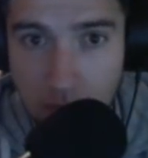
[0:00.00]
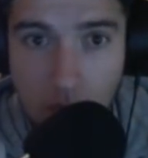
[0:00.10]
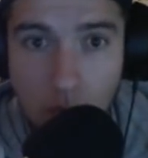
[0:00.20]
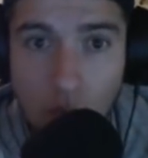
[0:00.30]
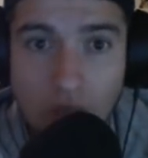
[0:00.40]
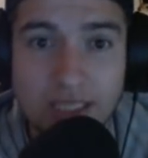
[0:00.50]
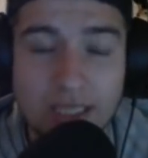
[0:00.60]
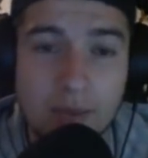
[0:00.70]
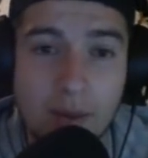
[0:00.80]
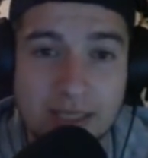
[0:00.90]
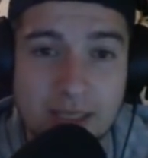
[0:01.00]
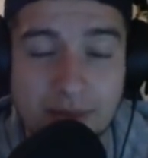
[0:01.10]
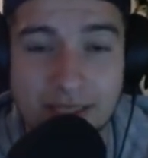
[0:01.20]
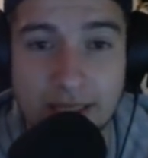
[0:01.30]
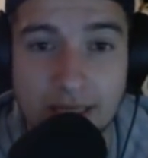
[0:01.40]
moi, je n'étais pas passé
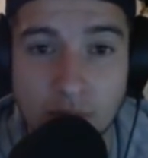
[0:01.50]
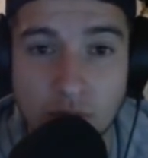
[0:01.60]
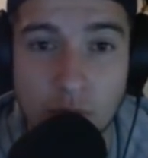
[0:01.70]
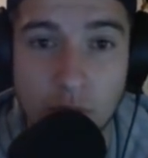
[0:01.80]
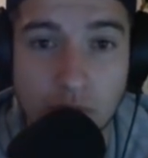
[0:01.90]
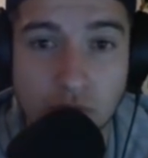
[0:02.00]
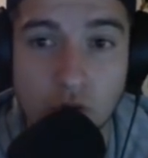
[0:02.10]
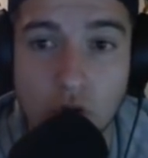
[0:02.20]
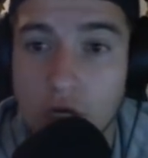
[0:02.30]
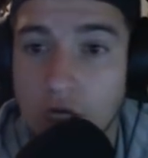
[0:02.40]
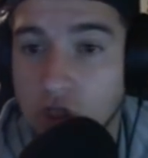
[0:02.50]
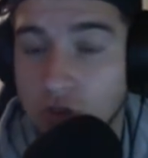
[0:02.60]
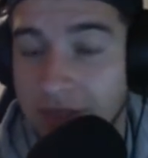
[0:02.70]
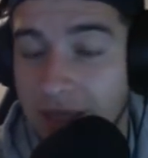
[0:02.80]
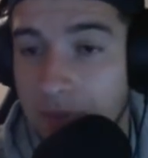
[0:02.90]
par cette étape tout simplement parce que je
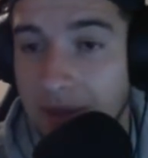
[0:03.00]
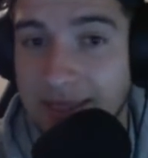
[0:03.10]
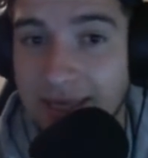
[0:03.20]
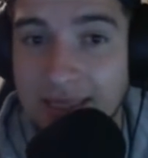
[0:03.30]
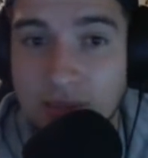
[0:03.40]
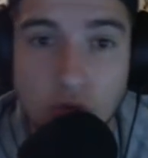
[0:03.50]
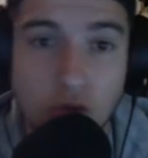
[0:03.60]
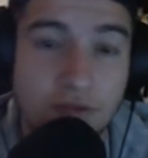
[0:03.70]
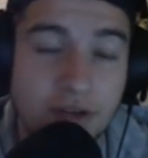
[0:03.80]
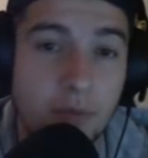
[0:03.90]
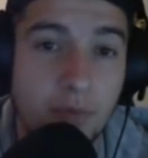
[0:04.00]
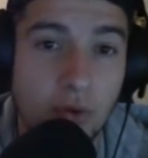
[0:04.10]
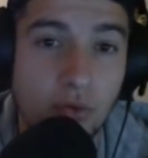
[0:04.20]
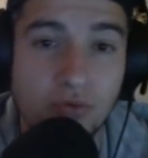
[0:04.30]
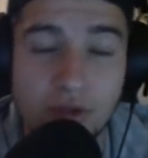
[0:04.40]
ne m'étais pas intéressé au stuff. J'avais pas
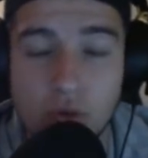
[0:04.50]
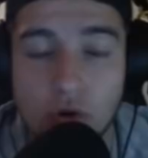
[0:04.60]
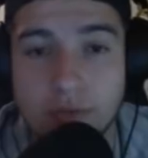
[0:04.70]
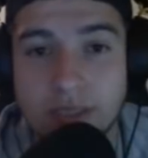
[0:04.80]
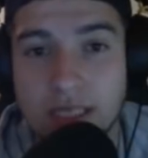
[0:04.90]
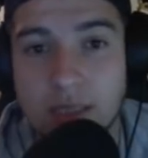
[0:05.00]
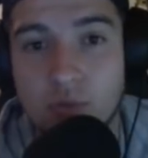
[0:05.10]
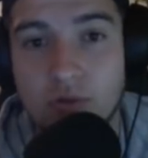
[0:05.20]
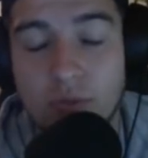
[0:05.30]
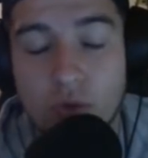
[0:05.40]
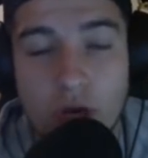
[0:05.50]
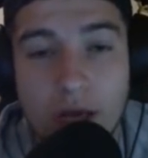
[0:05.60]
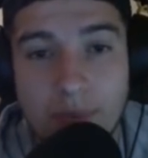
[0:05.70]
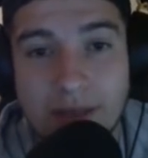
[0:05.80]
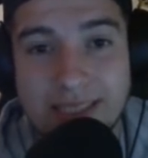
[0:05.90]
eu une vidéo comme ça qui pouvait
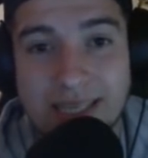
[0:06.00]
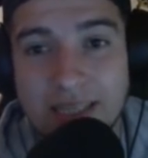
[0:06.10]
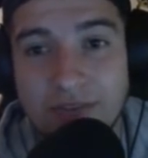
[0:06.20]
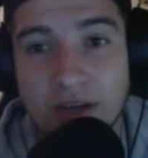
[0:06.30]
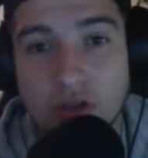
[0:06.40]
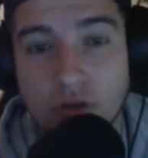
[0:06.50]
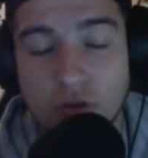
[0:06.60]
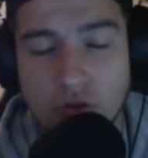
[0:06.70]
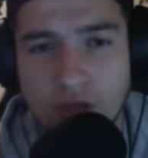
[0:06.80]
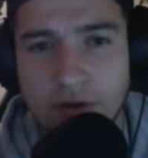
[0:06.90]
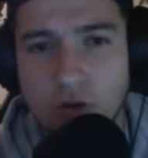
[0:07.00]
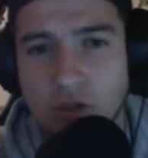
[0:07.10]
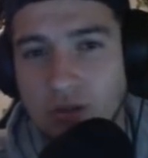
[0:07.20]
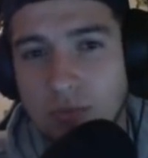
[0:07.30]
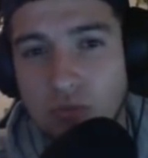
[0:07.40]
m'indiquer les différents stuffs. Donc, j'avais
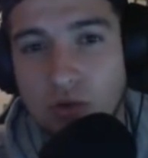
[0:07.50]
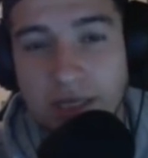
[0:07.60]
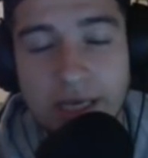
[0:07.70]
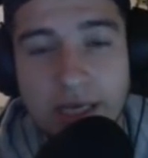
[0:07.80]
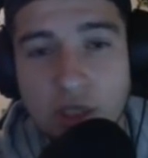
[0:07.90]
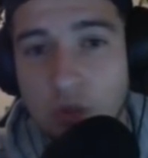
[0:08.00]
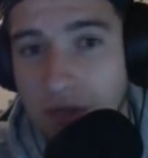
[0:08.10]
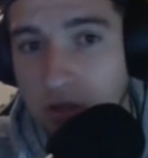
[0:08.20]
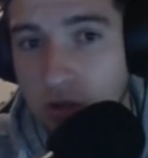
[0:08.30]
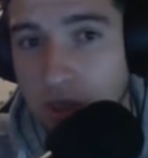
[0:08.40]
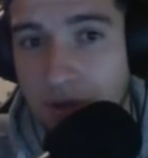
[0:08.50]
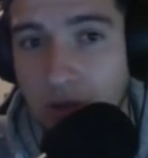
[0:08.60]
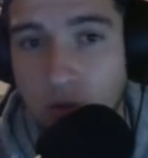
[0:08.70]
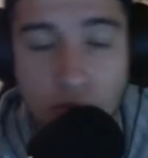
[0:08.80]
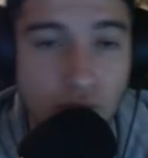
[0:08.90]
continué à bourriner et je pense que j'ai
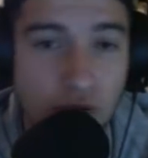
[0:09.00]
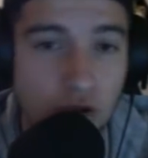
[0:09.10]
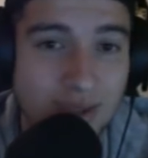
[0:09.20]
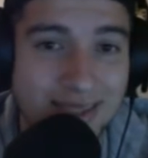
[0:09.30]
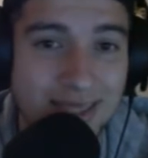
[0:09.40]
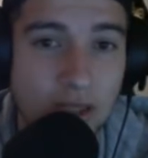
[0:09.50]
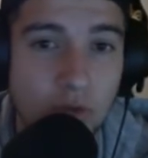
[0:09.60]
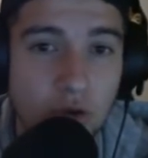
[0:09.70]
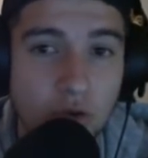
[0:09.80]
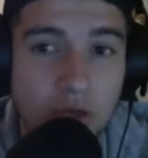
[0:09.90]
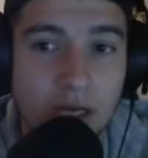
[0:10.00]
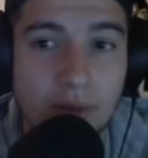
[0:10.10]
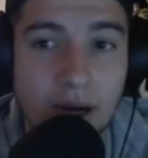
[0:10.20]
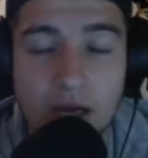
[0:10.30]
perdu plusieurs dizaines de millions de kamas